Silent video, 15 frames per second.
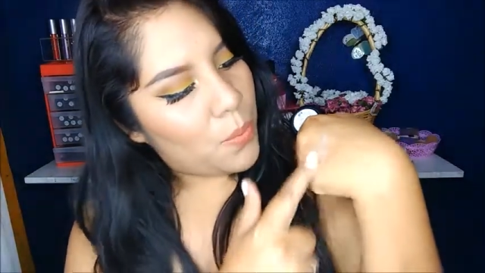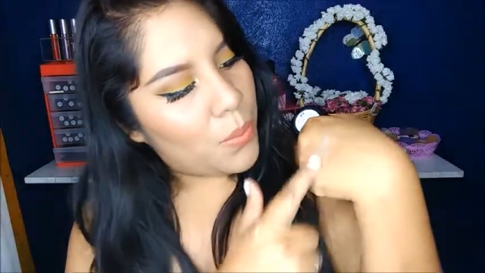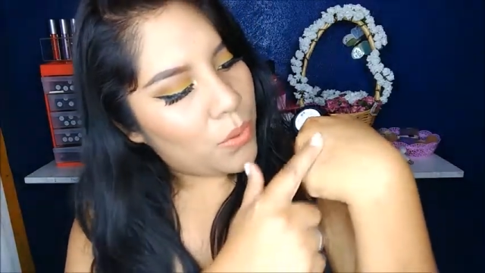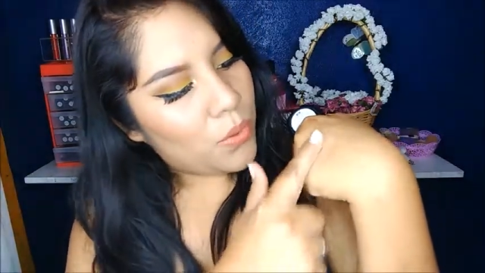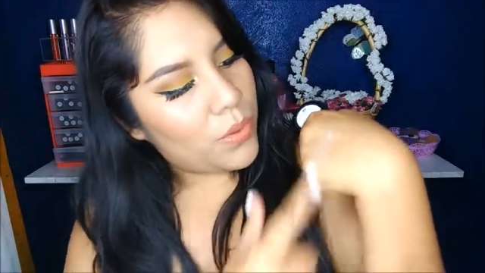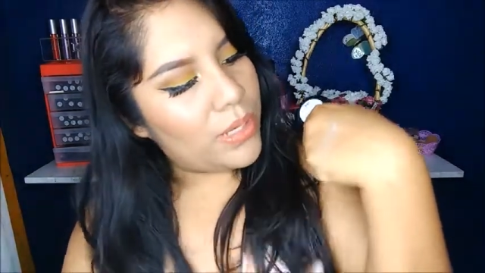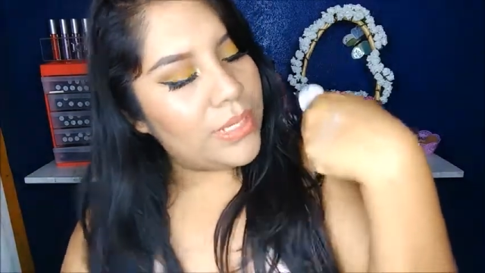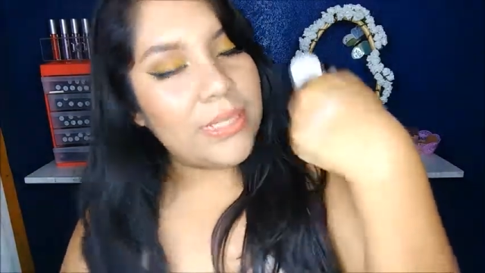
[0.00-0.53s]

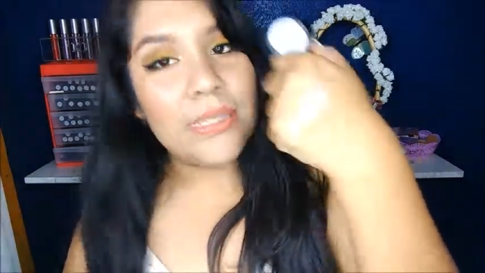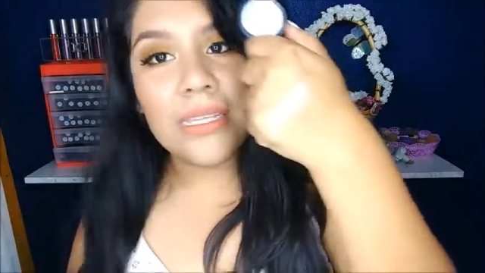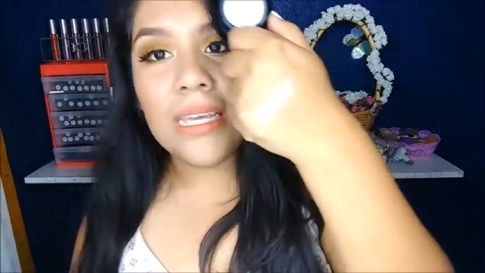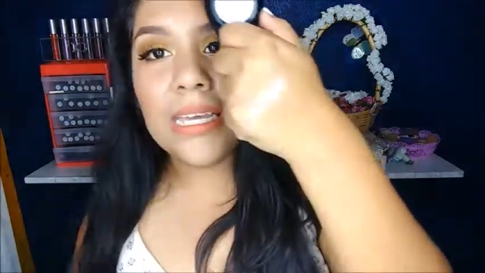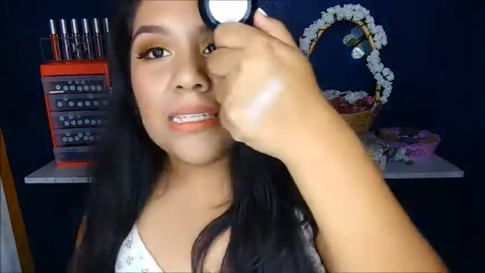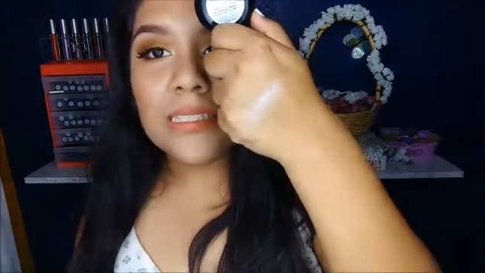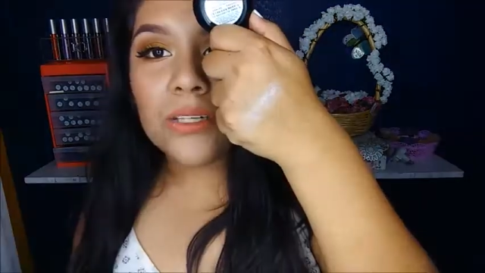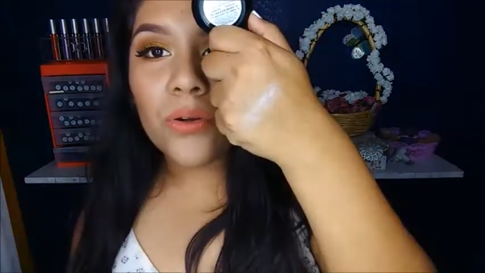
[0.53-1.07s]
Pero en sí,
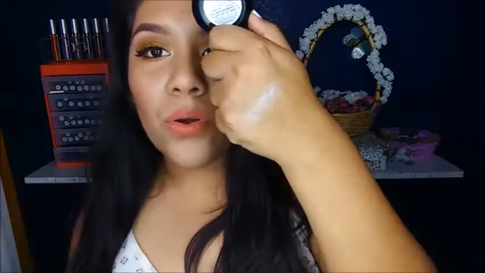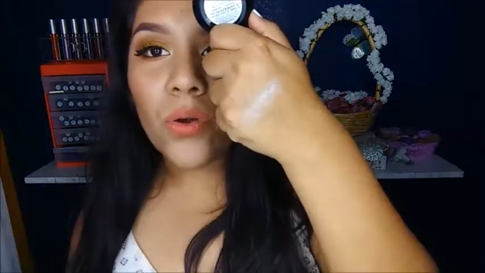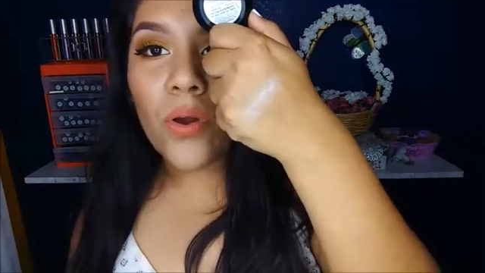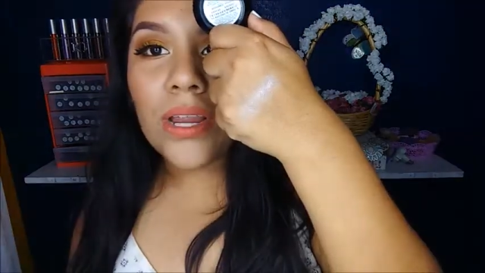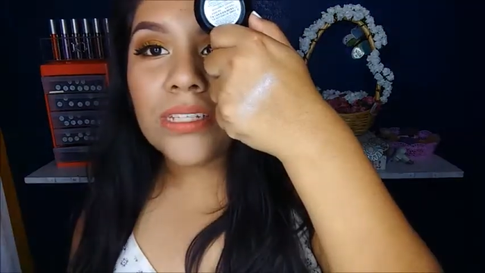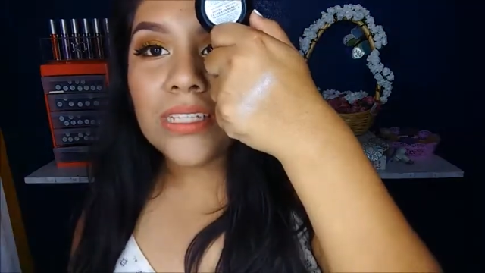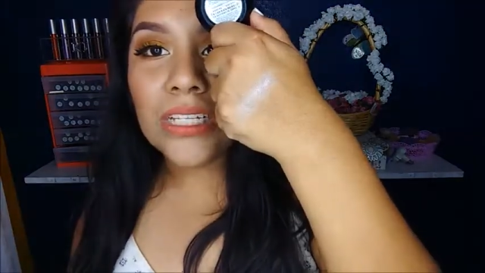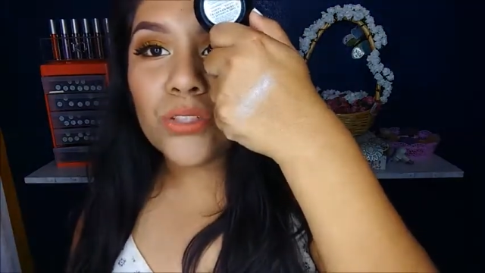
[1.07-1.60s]
este
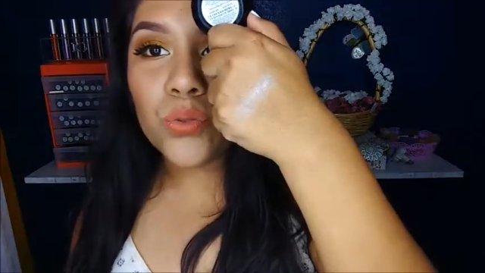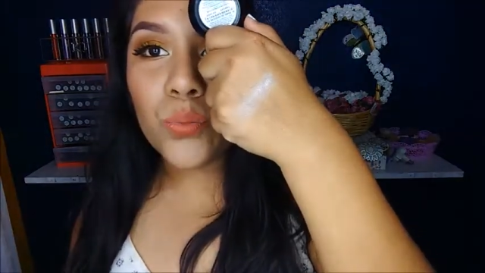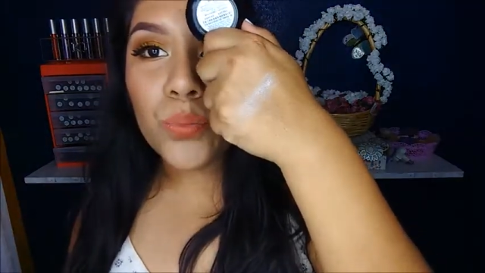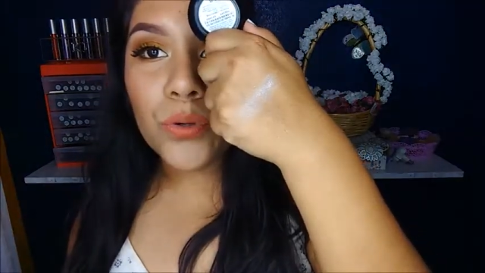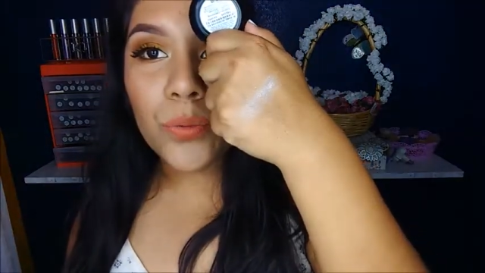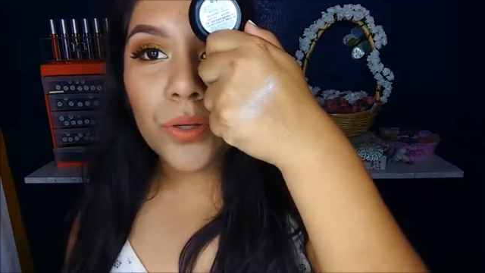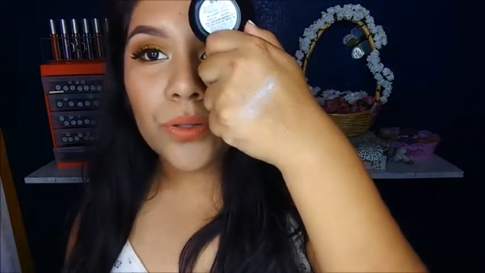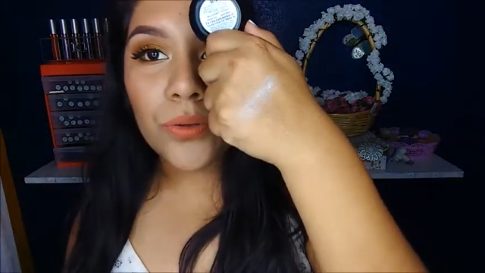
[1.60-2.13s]
color está
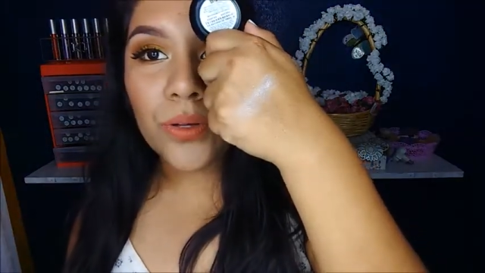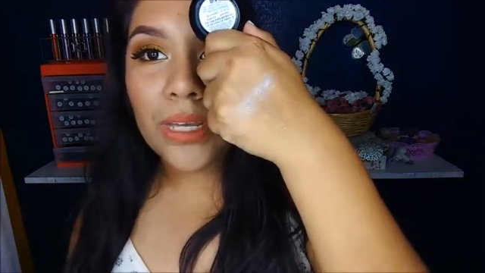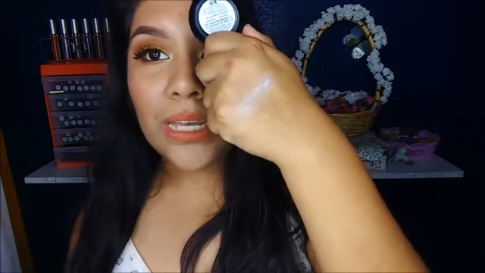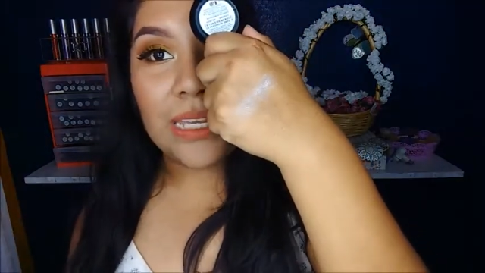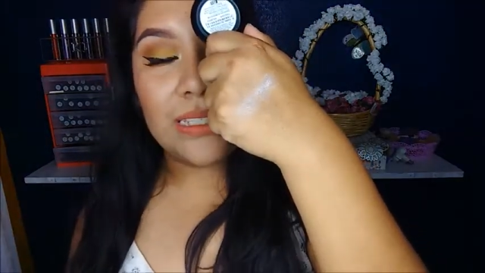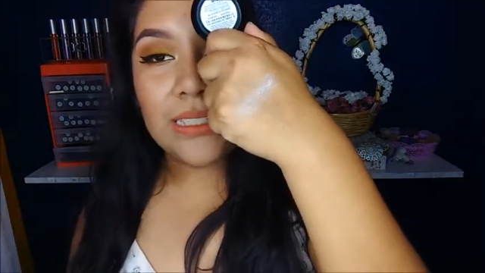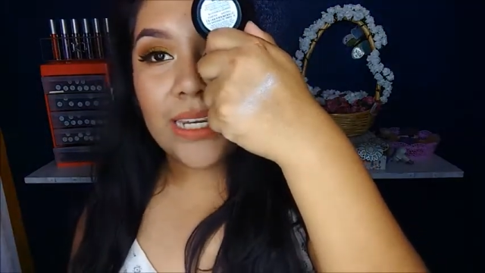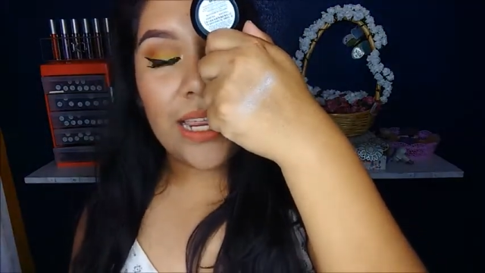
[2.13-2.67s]
súper bonito
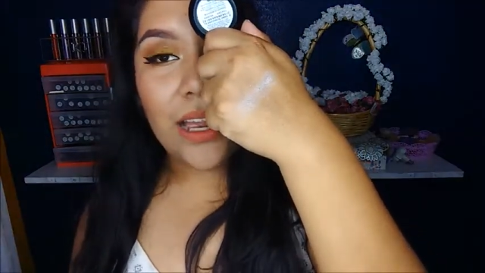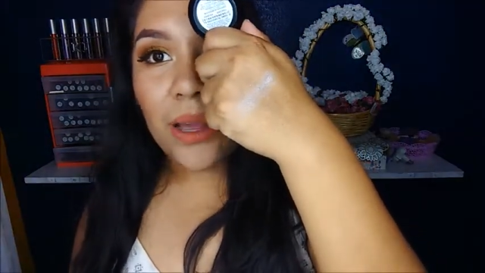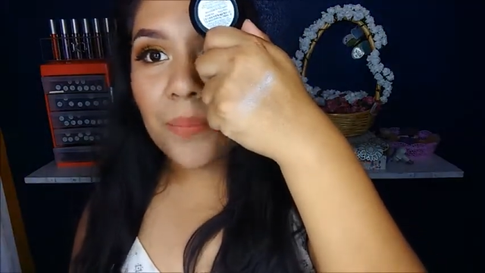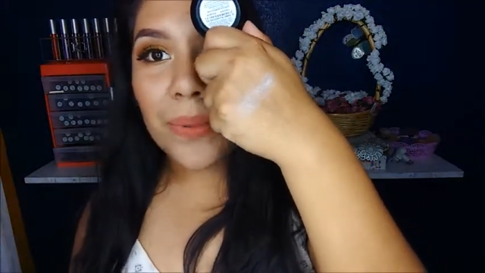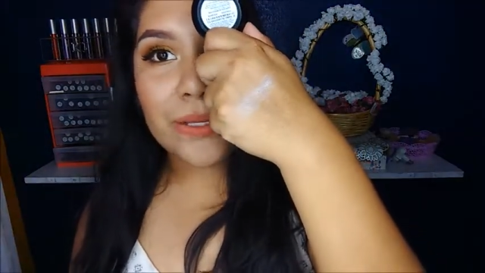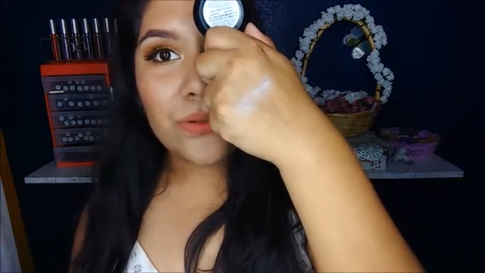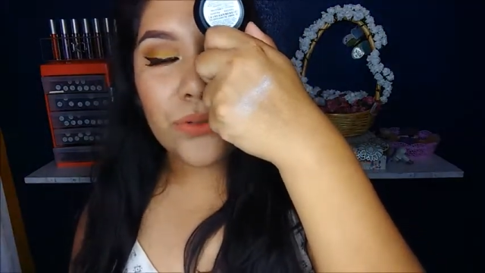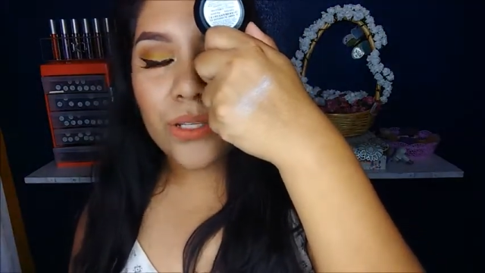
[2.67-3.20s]
que sería
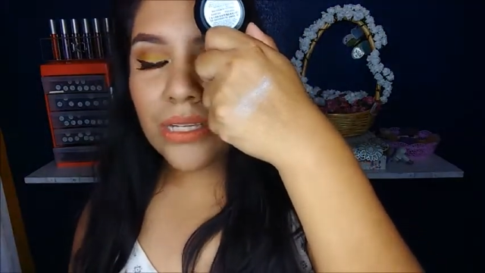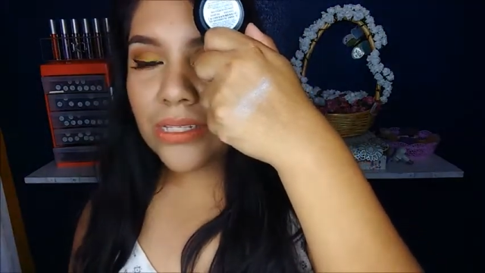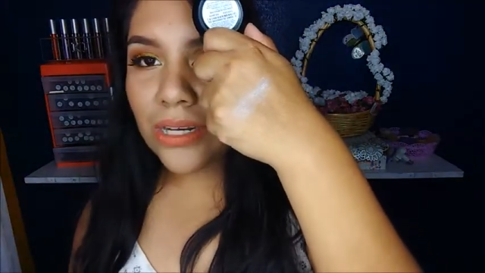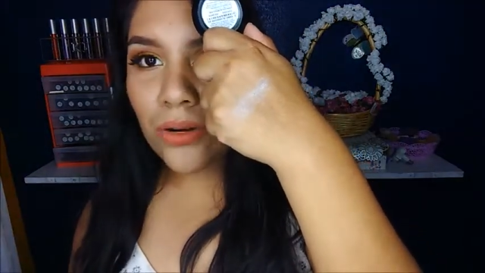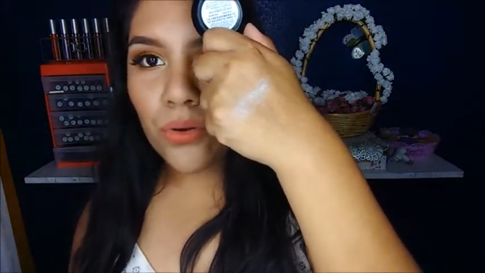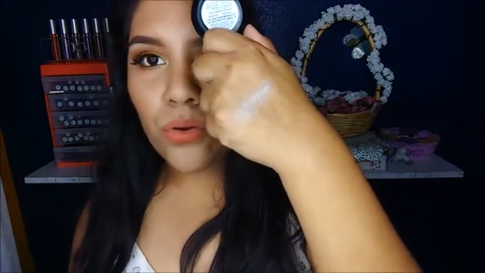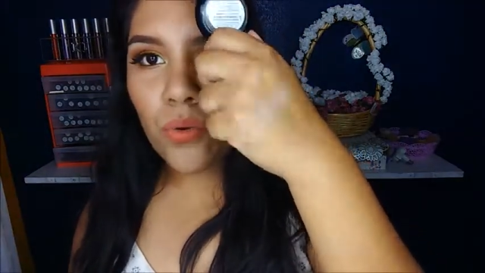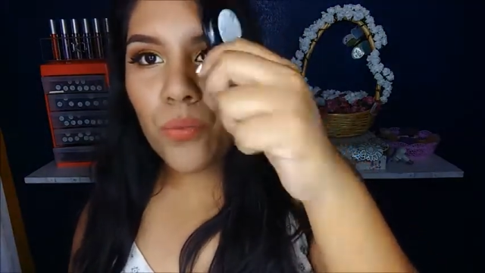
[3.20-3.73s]
capaz de
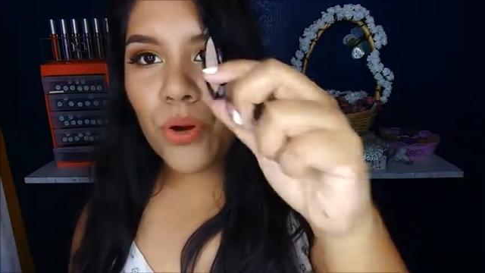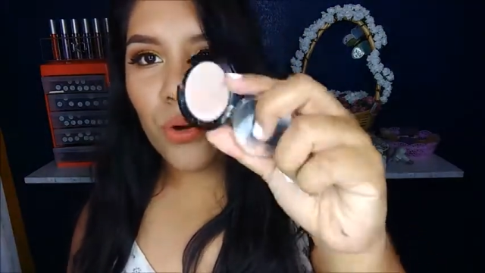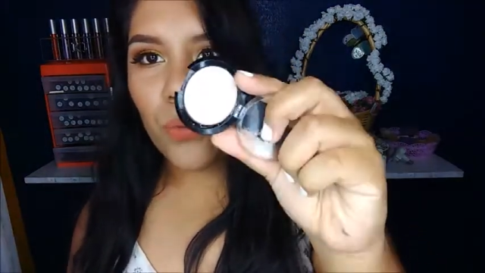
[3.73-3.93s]
utilizarlo como